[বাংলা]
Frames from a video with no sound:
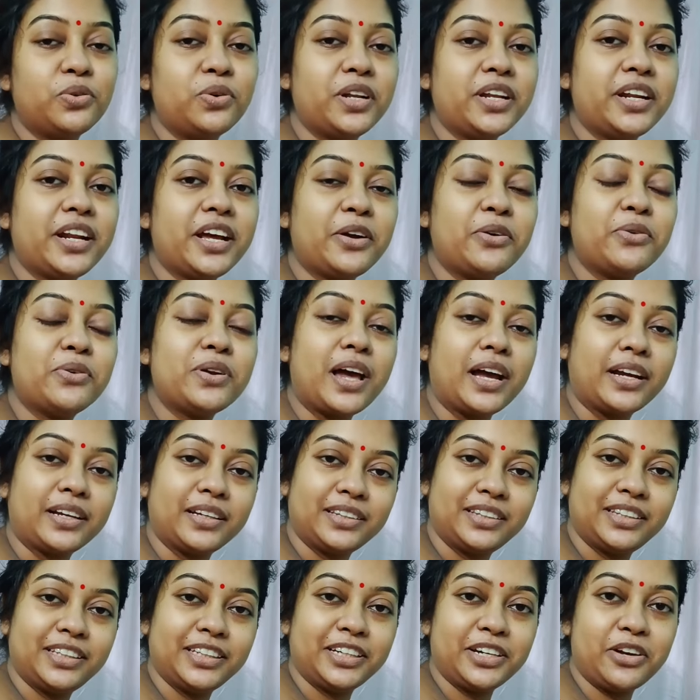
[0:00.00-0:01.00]
শরীর এখন
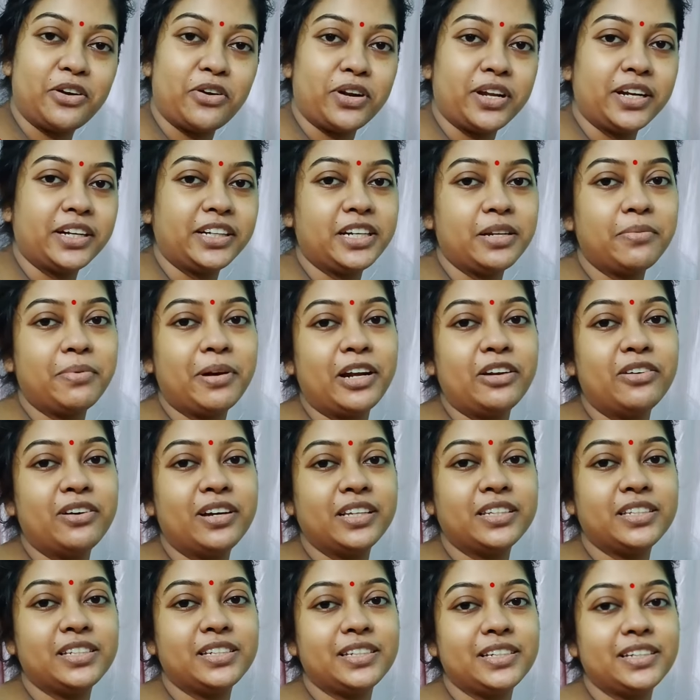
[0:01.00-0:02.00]
আগের থেকে অনেকটা ভালো
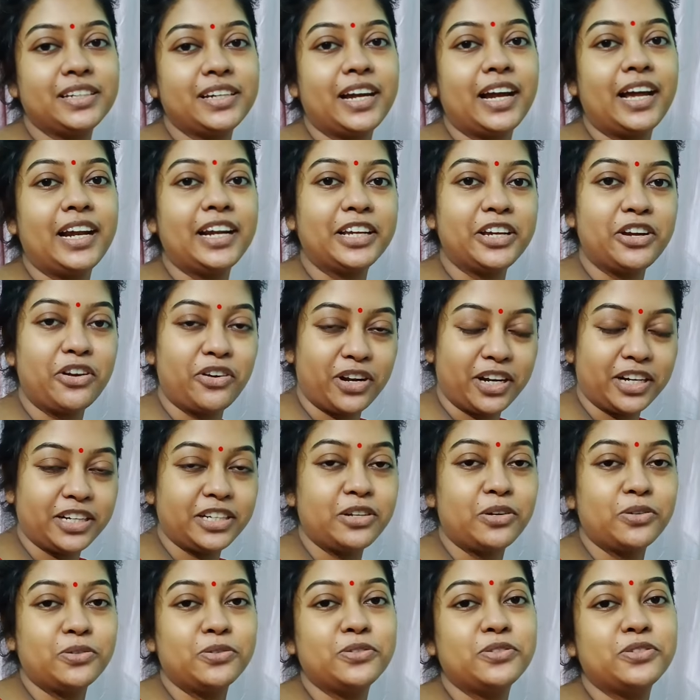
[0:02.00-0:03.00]
আছে কালকে
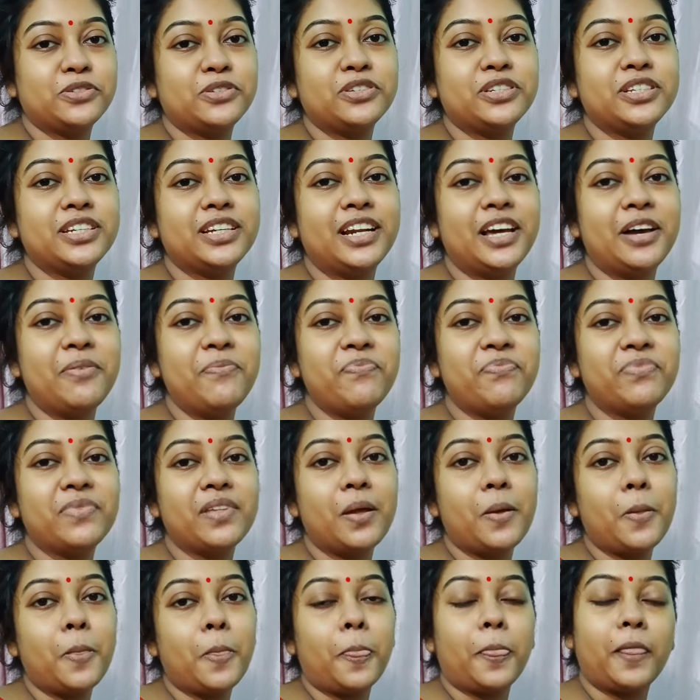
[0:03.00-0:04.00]
অনেকটা অসুস্থ ছিলাম
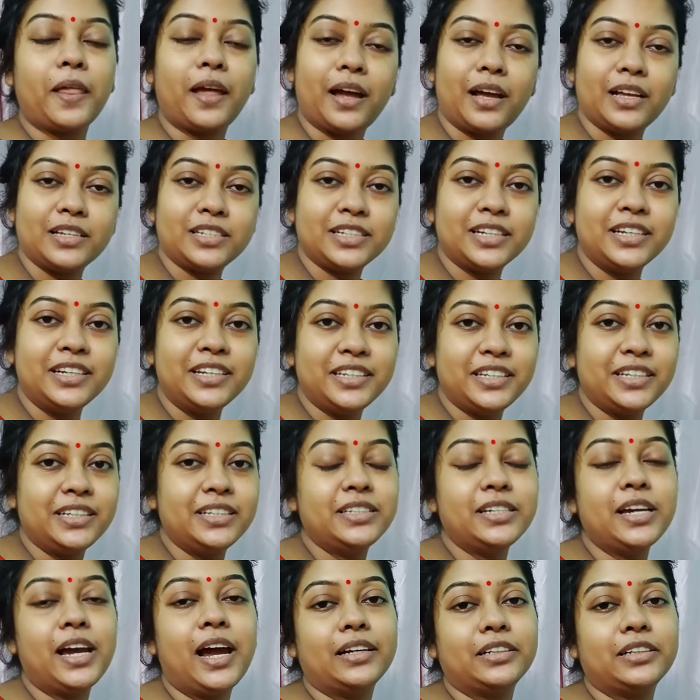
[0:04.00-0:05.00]
আজকে নিজে
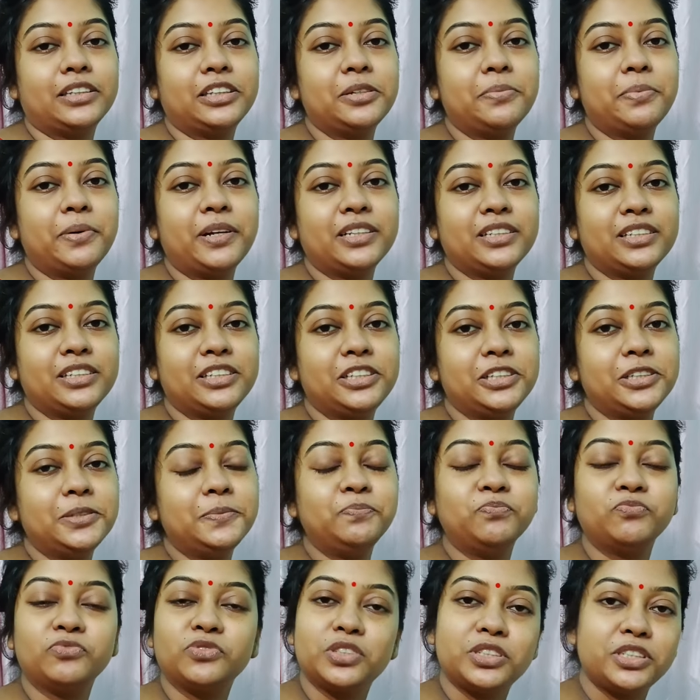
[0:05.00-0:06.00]
নিজে হাঁটতে পারছি
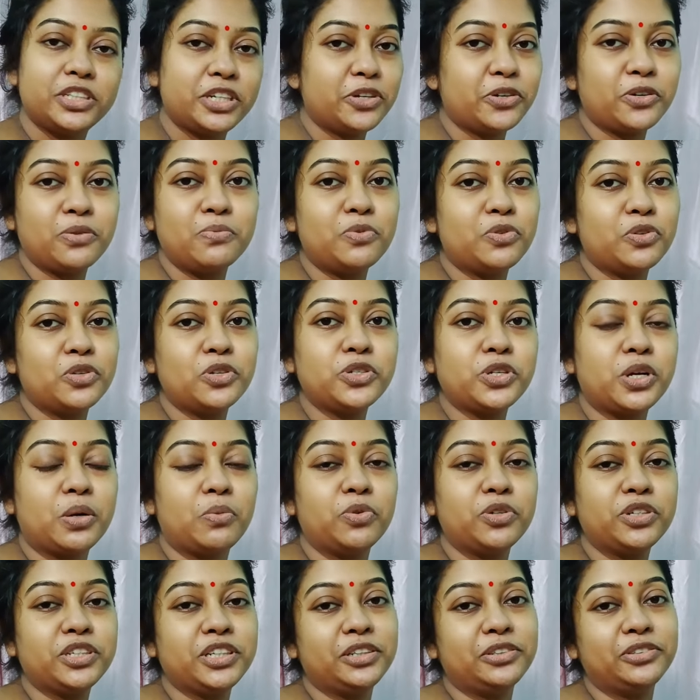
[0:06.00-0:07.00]
সেরকম কোনো
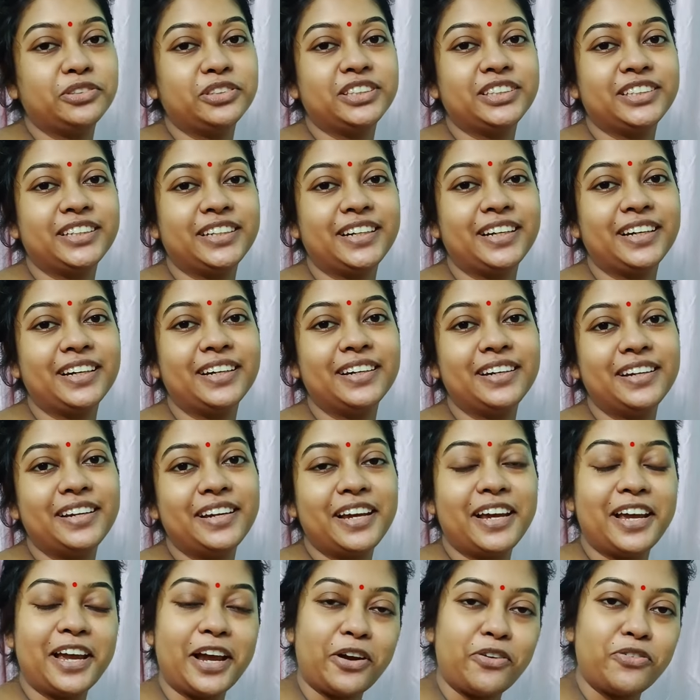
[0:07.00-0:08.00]
সমস্যা হচ্ছে না
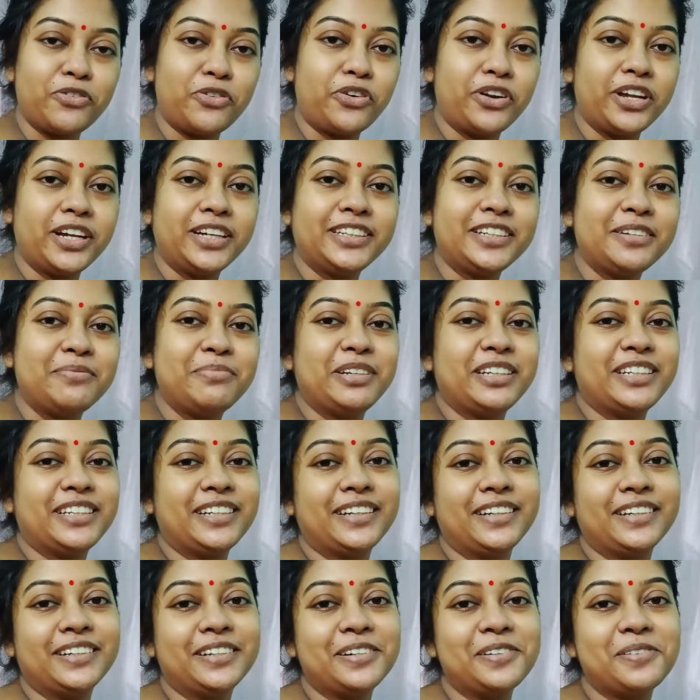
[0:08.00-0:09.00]
এখন অনেকটা
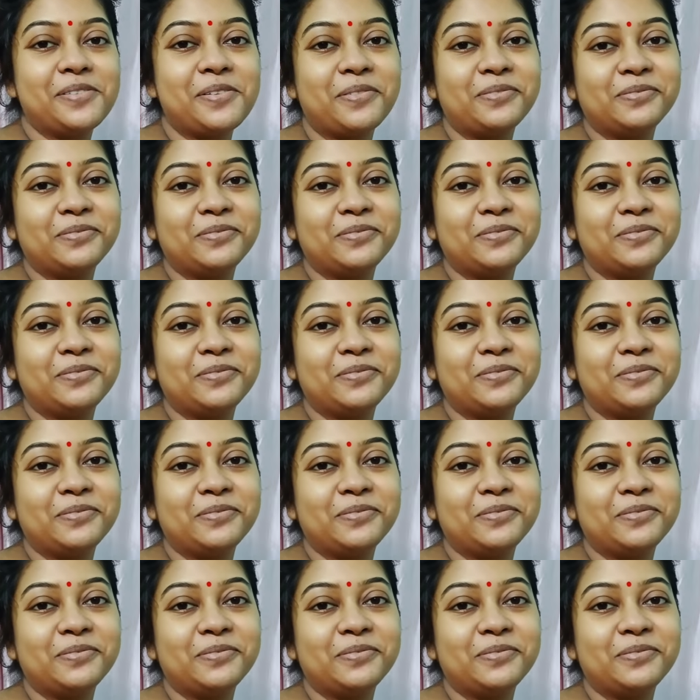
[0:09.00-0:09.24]
বেটার